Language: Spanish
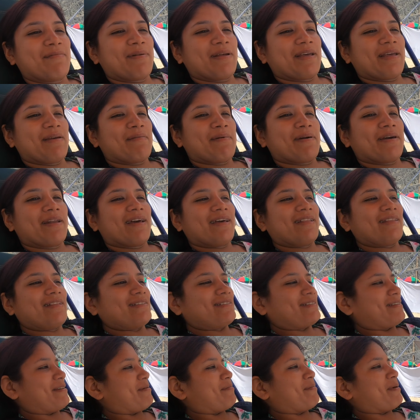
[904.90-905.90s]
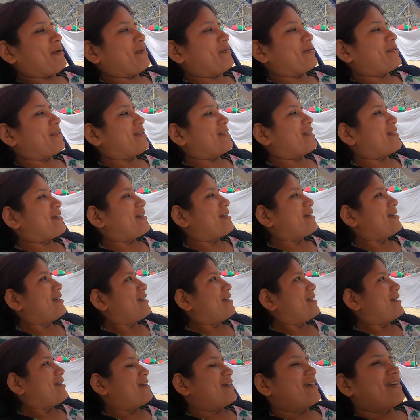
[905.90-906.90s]
playa más grande, se ve más bonita
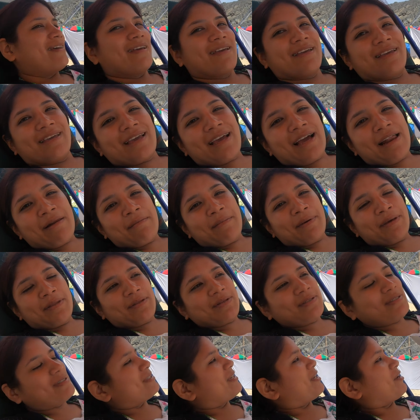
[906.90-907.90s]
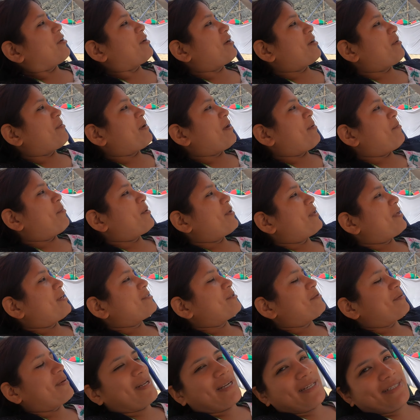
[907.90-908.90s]
y al menos creo que voy a poder
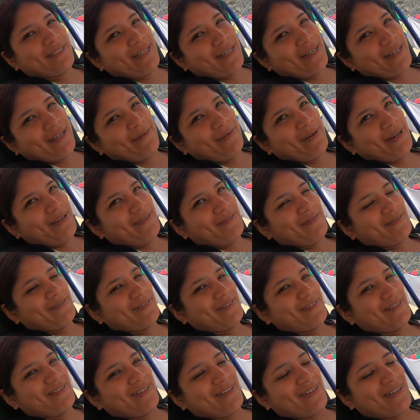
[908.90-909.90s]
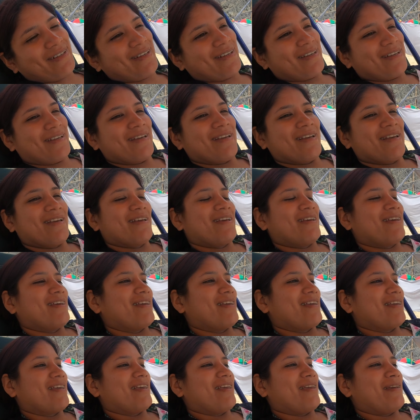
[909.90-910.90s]
subir hacia arriba
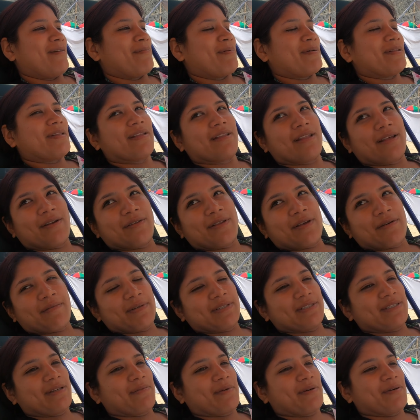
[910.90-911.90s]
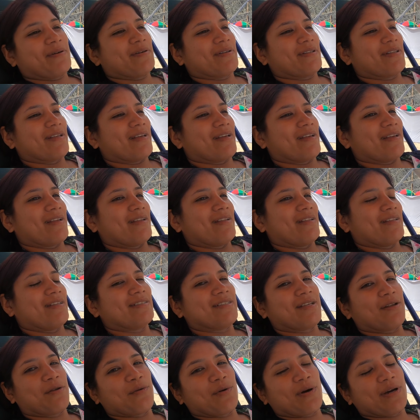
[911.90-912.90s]
y para tener una vista mejor de,
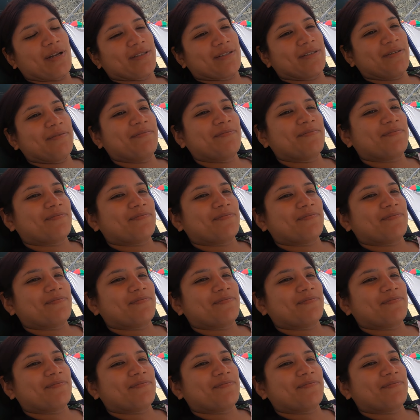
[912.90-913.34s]
ese lugar, ¿no?